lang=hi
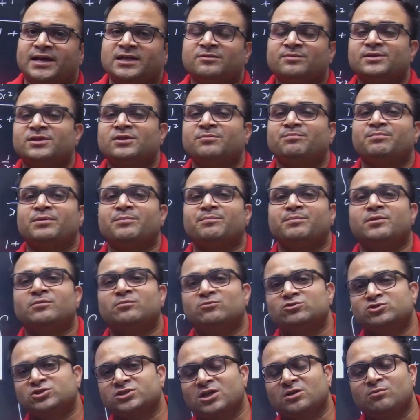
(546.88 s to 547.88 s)
में जब पेपर
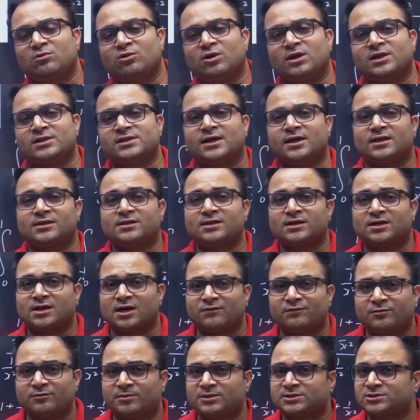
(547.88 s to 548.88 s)
मुश्किल बोला जा रहा था
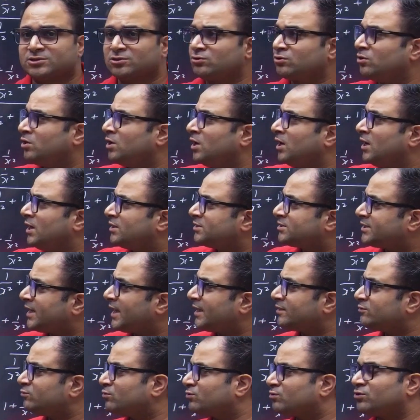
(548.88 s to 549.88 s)
काफ़ी बच्चों को
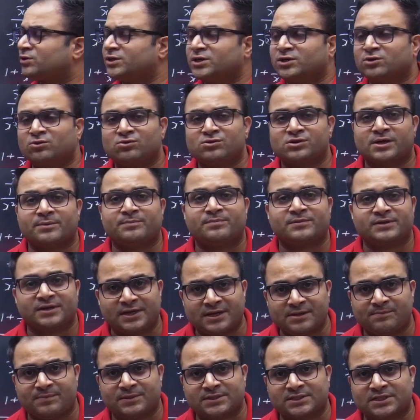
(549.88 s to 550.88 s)
शायद उनको ये कॉन्सेप्ट
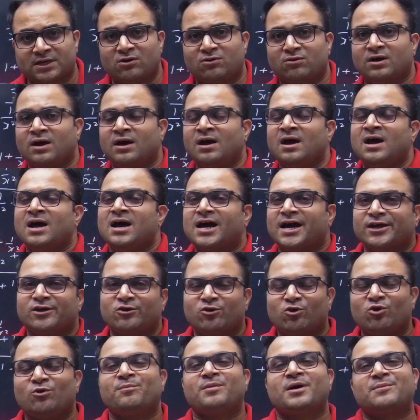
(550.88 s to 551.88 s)
नहीं पता होगा आई
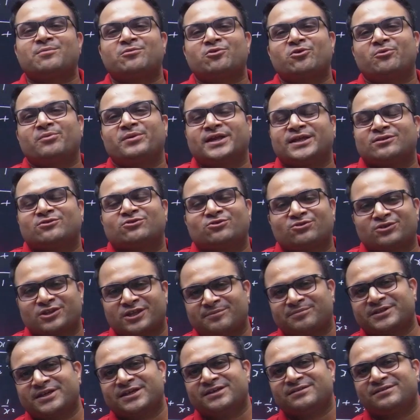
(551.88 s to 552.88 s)
होप आपको बेटा इस
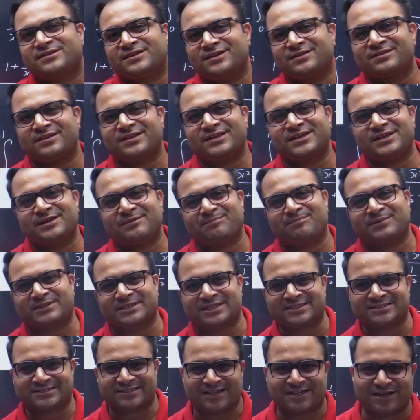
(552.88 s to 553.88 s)
कॉन्सेप्ट किंग सीरीज से ये
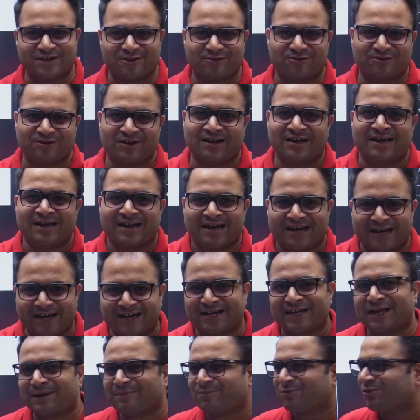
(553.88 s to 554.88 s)
पता चल गया होगा अगर आपको